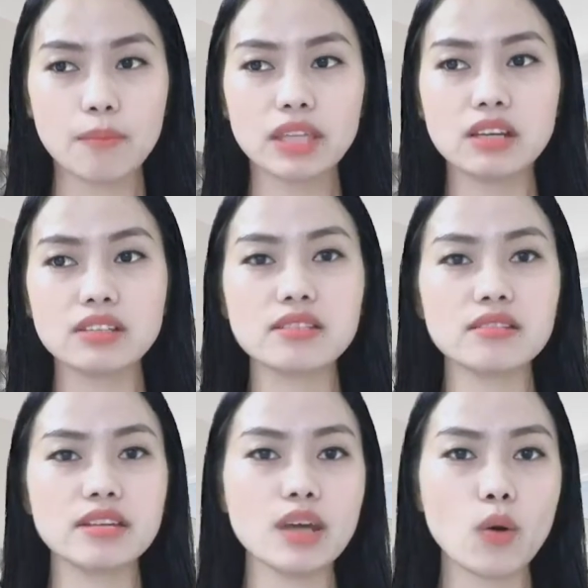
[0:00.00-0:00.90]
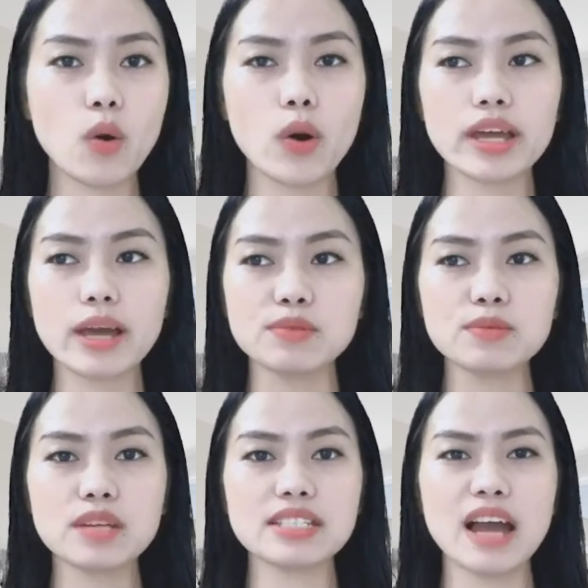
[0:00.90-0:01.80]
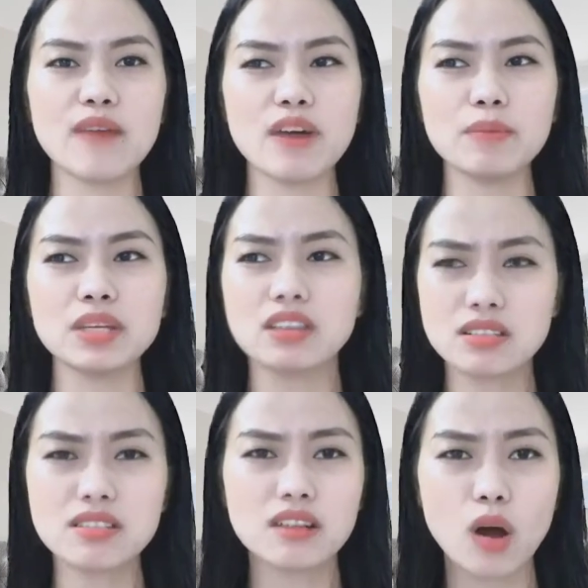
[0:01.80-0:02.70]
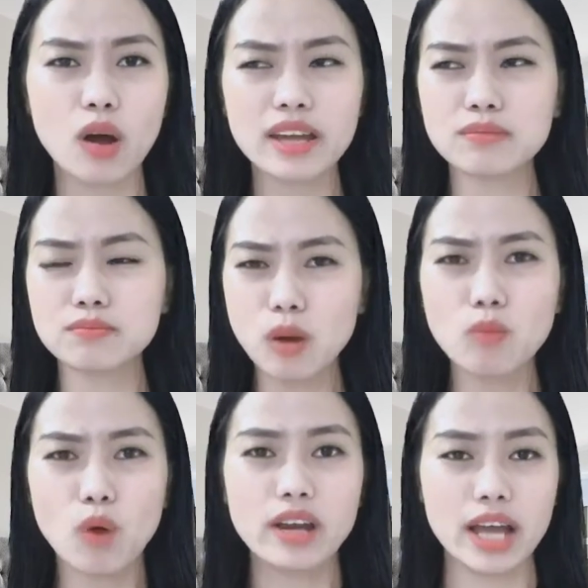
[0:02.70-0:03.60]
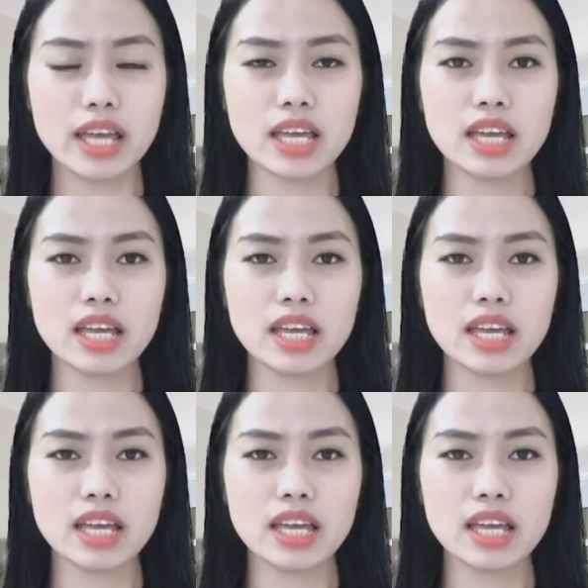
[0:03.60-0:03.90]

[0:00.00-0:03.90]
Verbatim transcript: bạn thực sự yêu cô ấy cảm xúc dâng trào và mình thực sự có cái mong muốn đấy